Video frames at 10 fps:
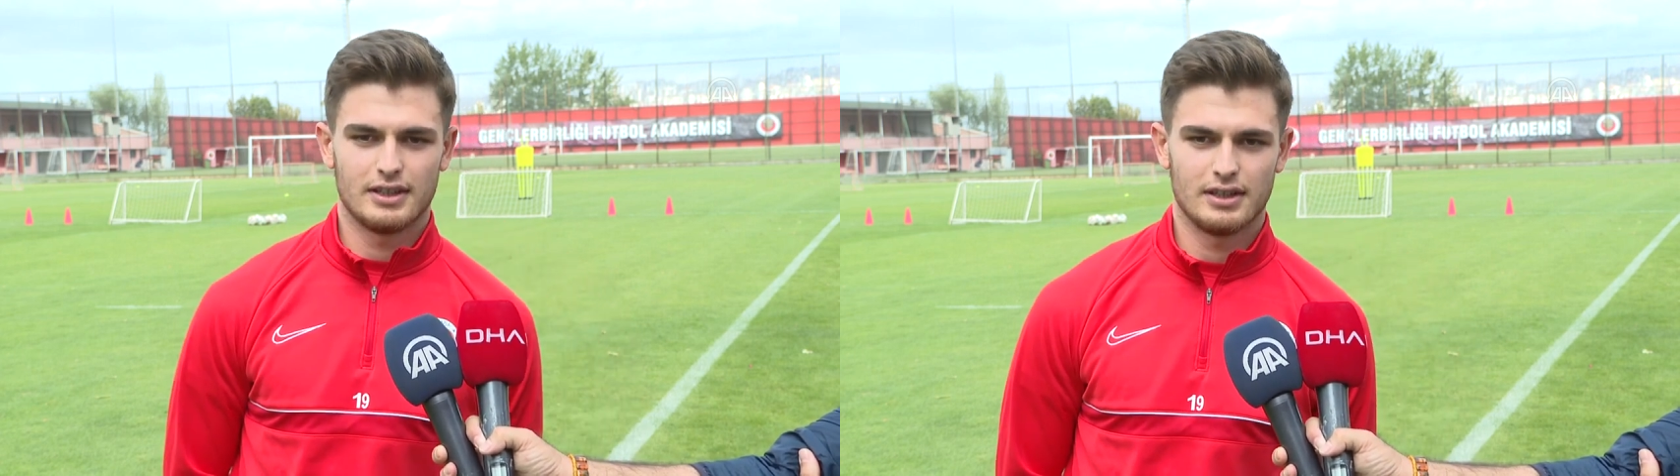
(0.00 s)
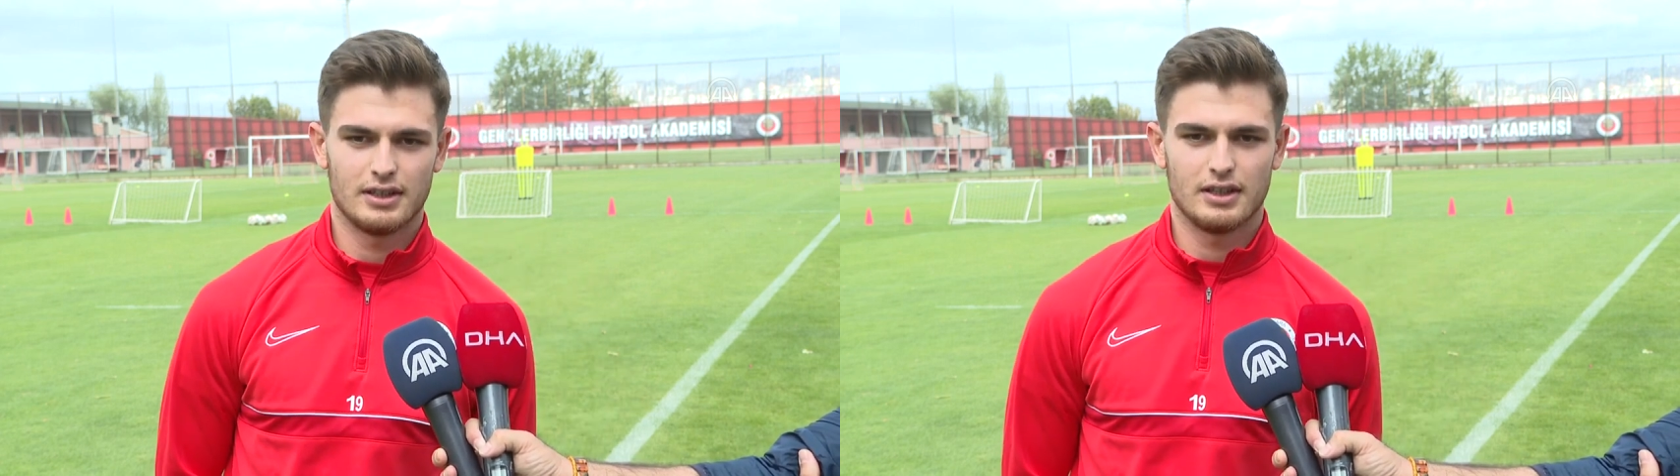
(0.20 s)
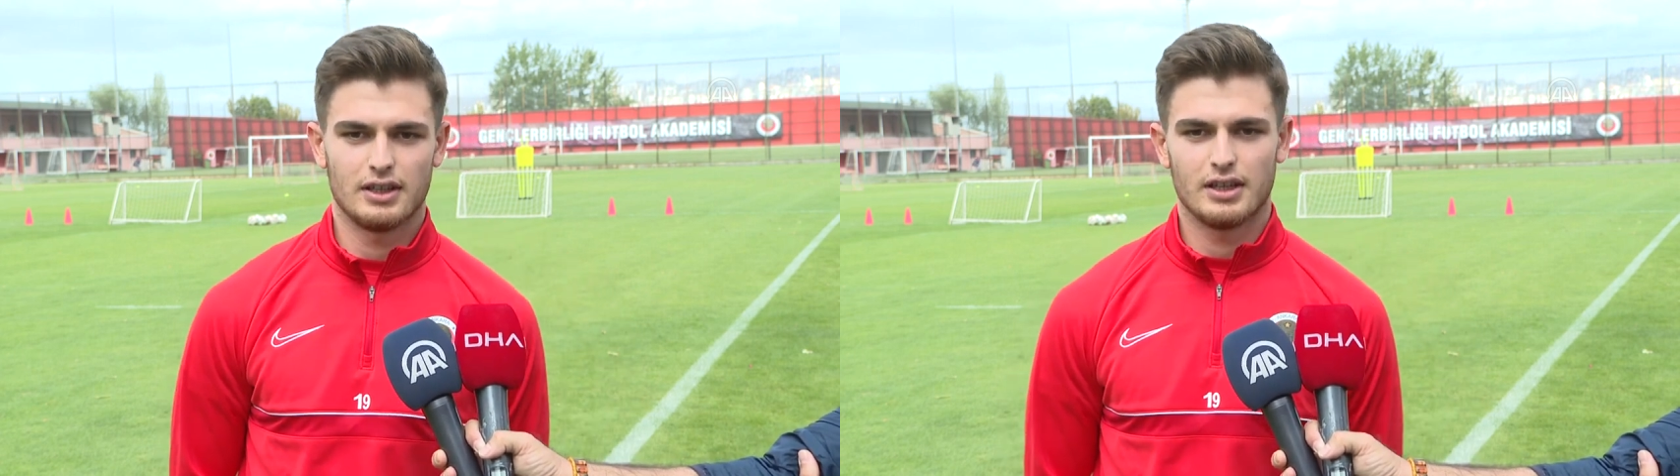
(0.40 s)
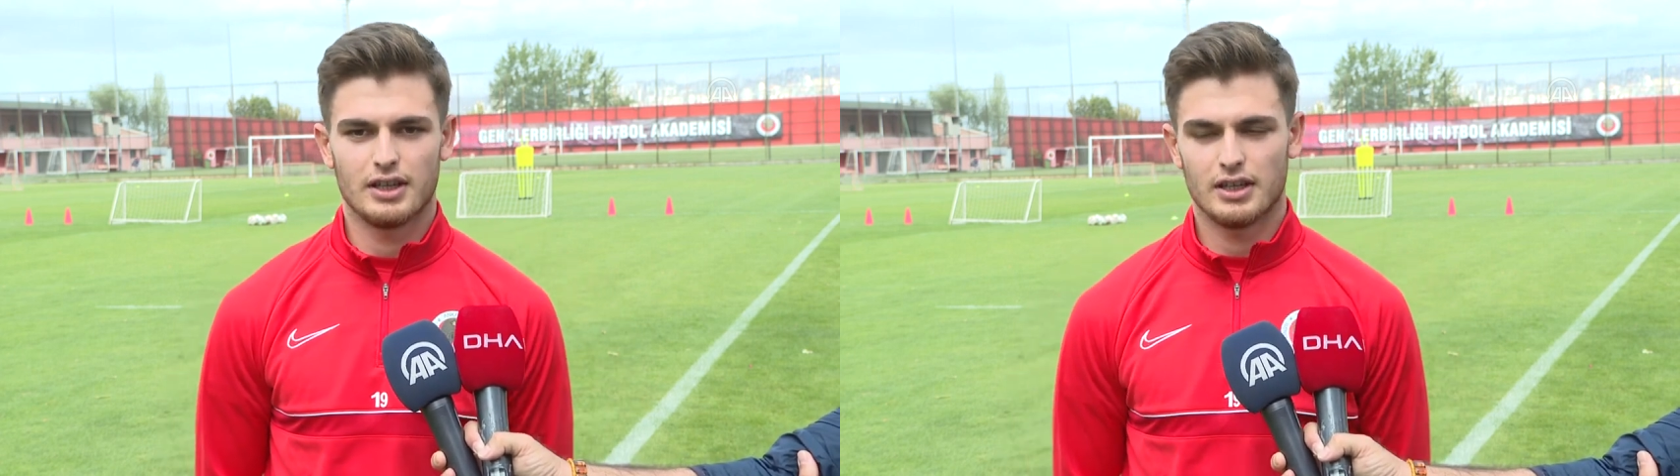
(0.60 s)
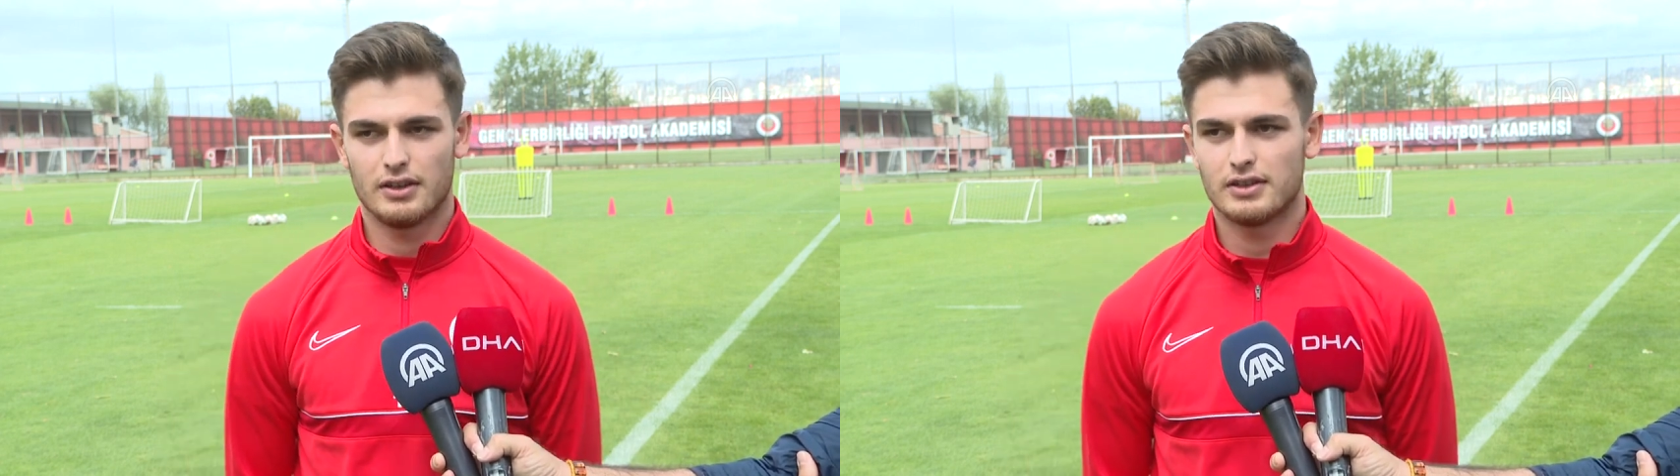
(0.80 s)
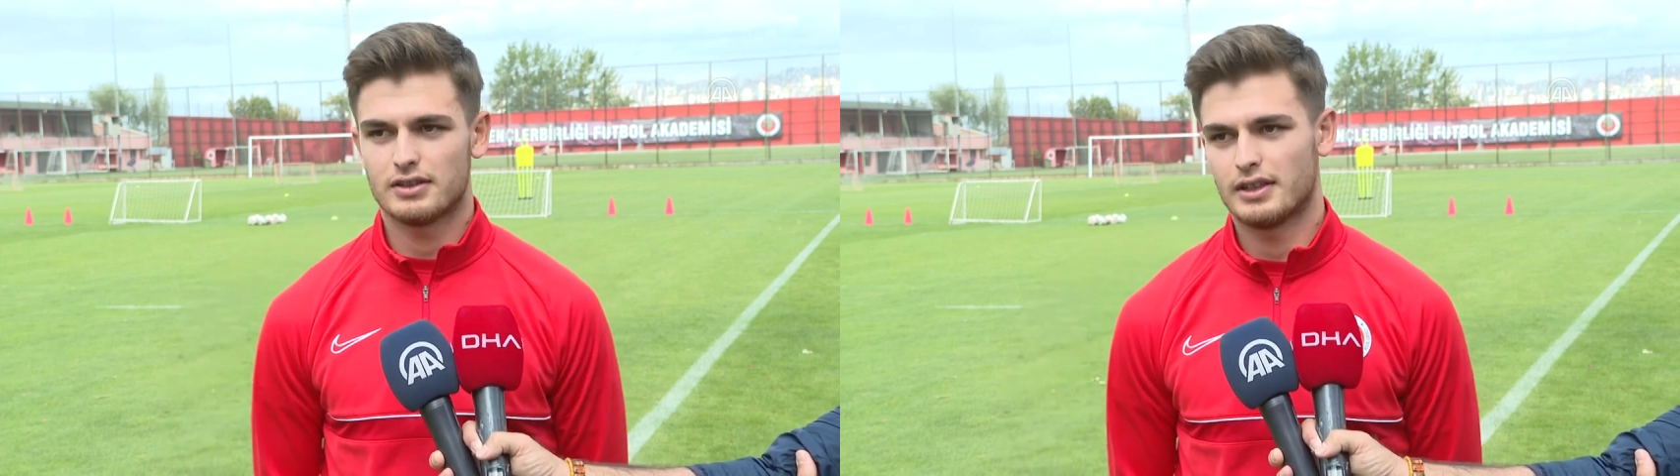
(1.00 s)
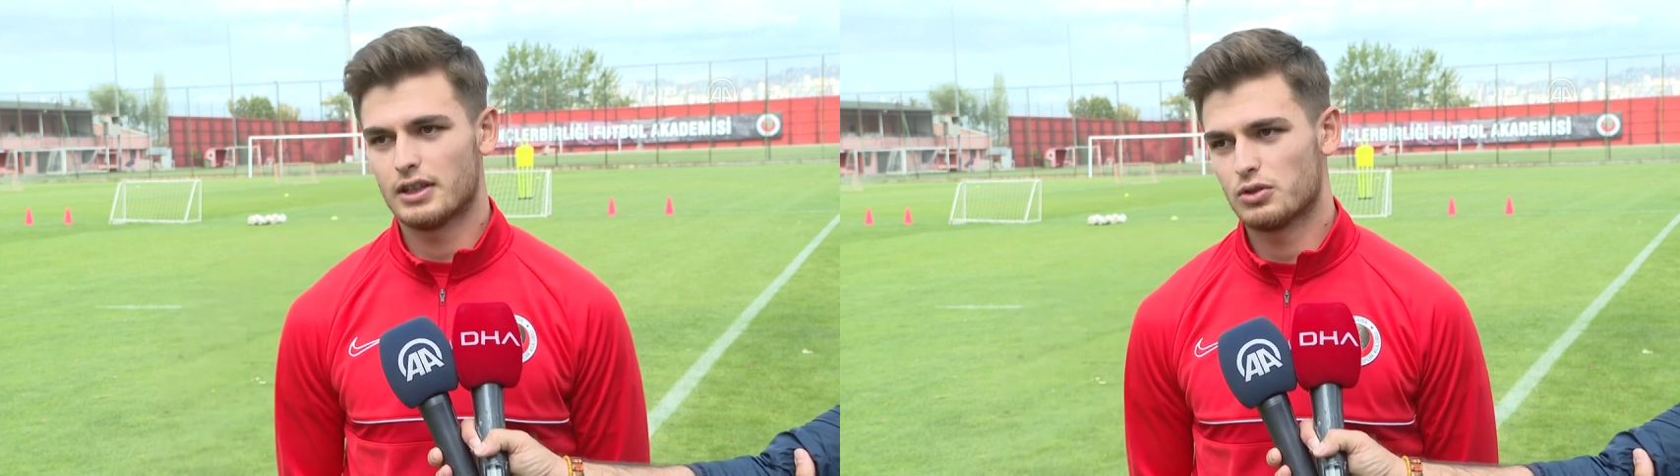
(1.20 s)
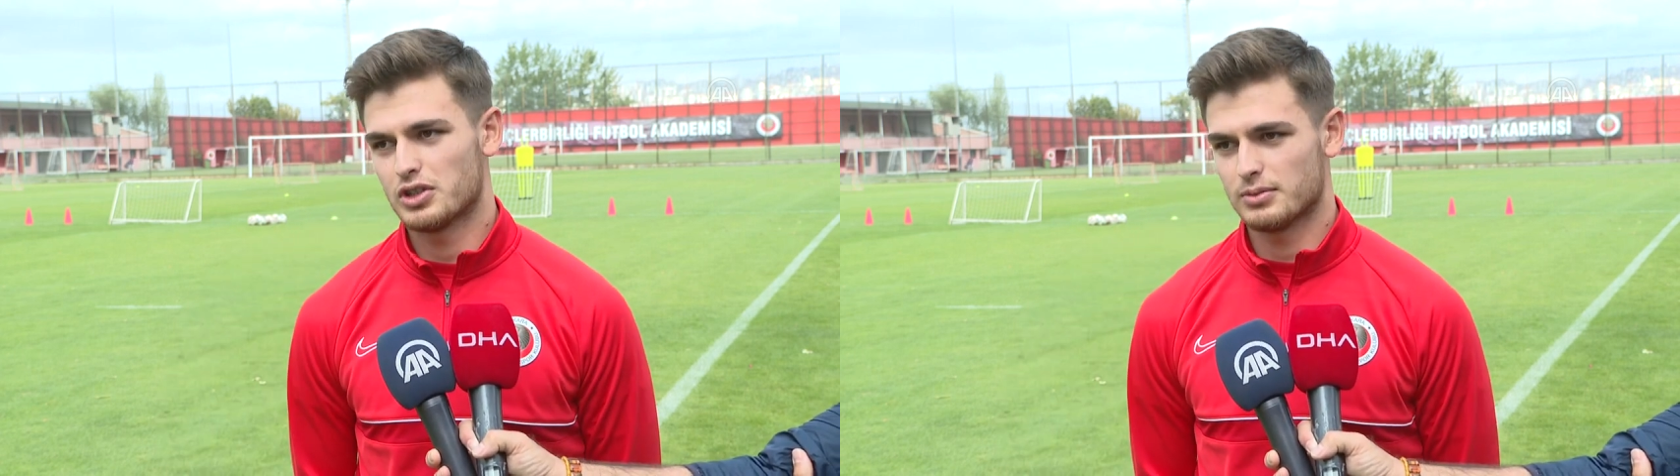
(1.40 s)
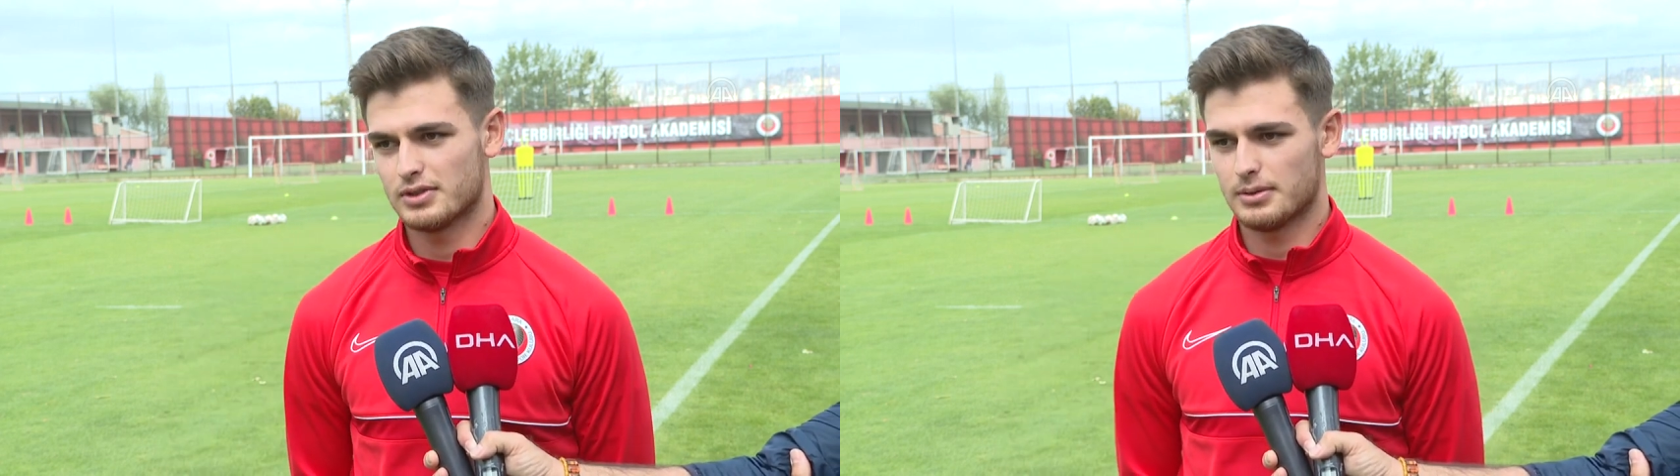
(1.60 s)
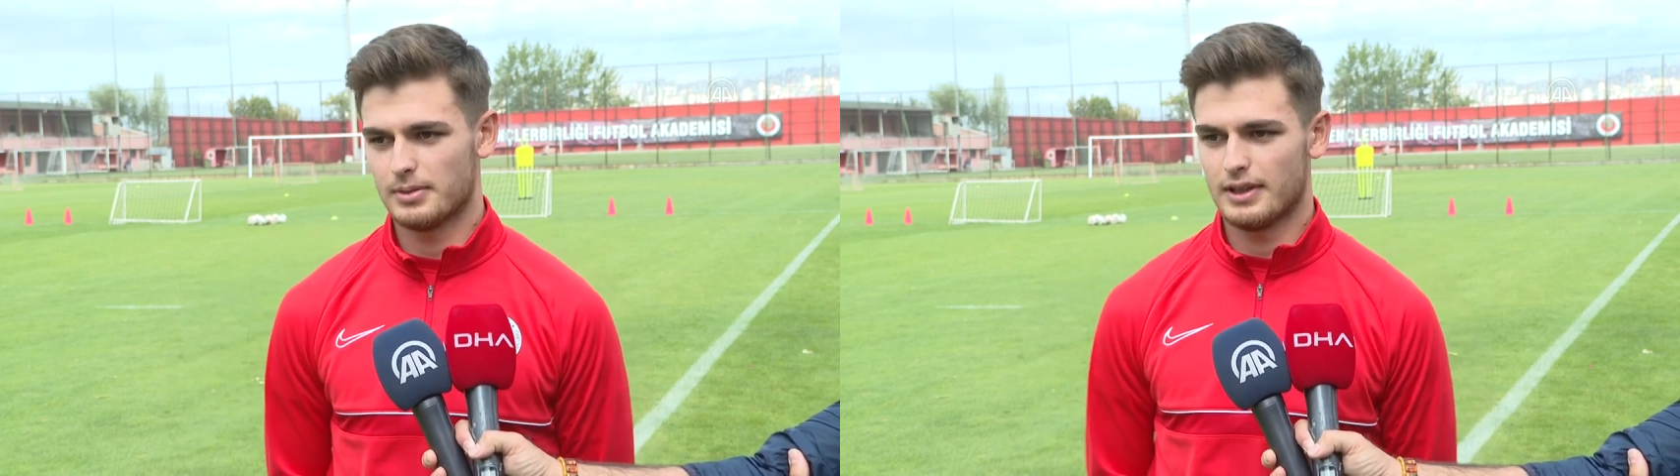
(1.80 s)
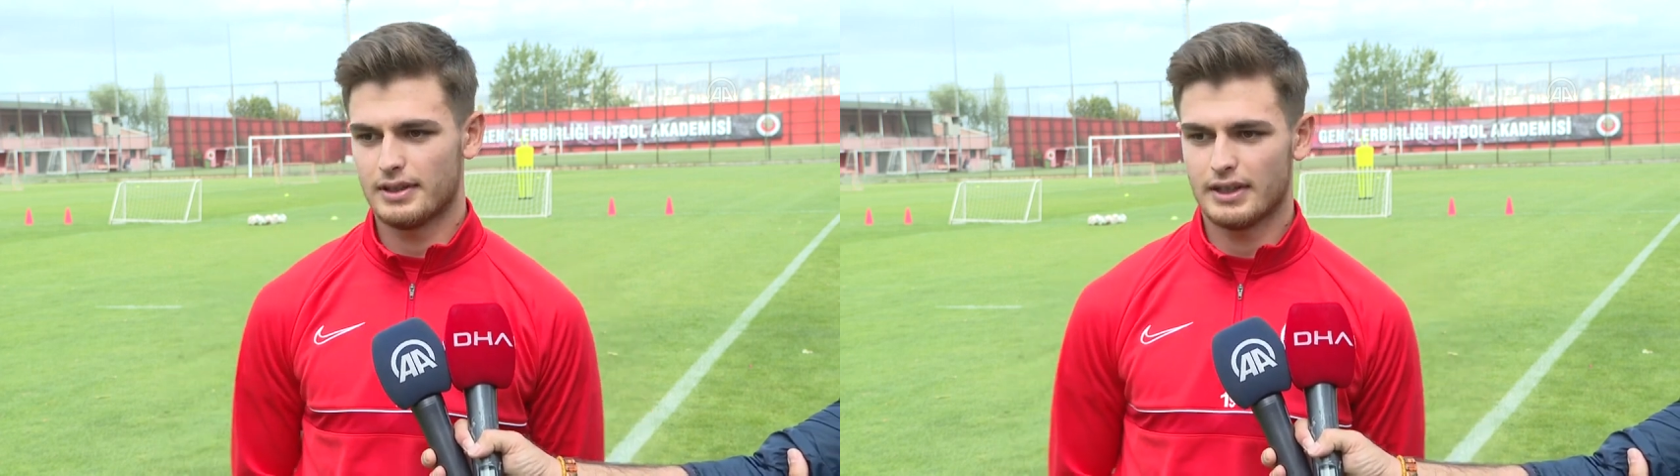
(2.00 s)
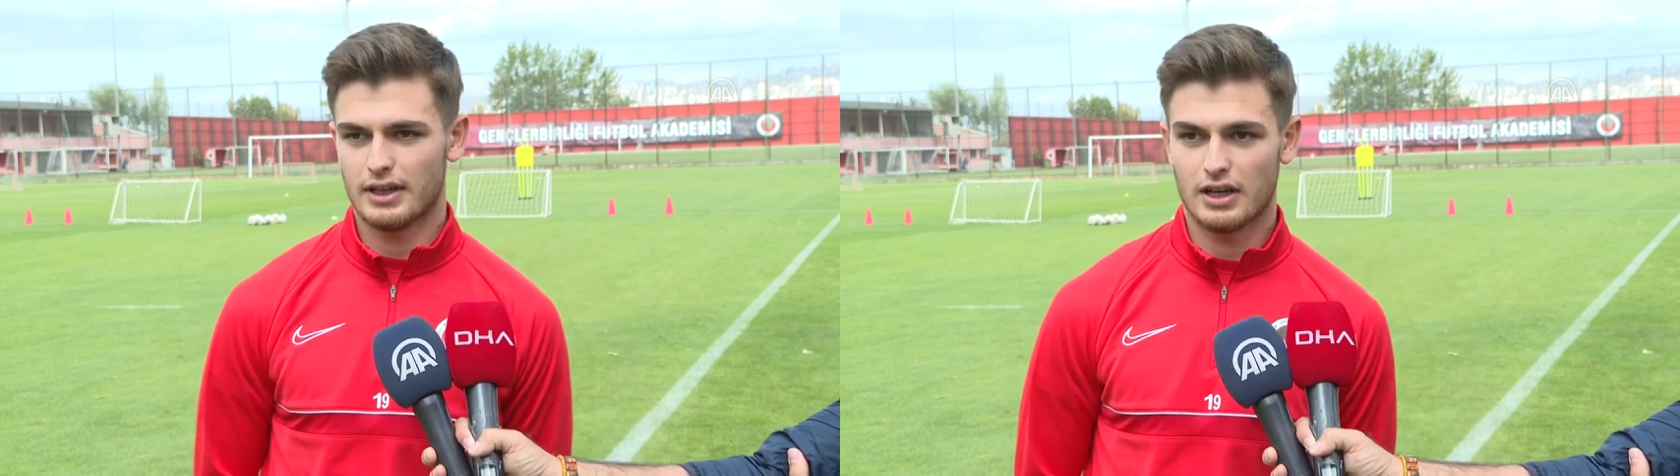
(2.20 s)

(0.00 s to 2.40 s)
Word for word: değerlendiriyorsunuz? Evet yeni hocamızla birlikte